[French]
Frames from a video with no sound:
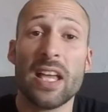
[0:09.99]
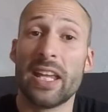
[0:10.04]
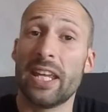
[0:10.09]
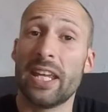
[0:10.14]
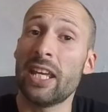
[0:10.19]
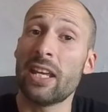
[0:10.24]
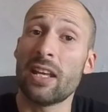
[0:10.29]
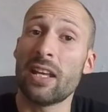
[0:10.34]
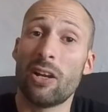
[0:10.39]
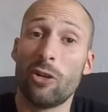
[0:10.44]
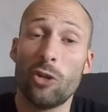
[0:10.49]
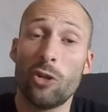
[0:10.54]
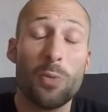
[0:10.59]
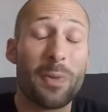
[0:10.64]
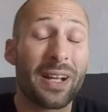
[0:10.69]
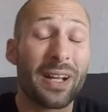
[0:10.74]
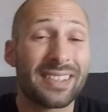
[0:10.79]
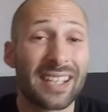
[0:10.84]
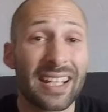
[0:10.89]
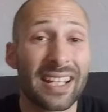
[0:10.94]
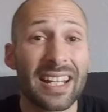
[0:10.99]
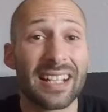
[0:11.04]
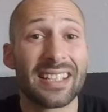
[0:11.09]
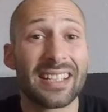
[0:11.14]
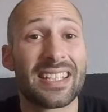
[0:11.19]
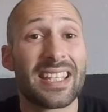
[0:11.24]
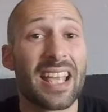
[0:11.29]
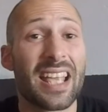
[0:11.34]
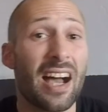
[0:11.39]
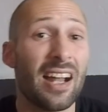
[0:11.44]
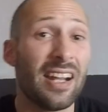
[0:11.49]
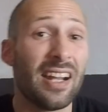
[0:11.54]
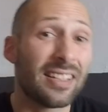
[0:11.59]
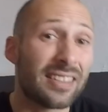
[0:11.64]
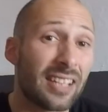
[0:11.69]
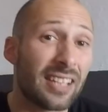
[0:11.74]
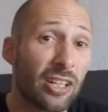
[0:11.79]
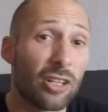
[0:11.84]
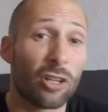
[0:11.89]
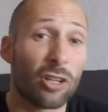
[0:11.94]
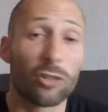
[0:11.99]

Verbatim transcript: et le matériel qu'il y a à l'intérieur,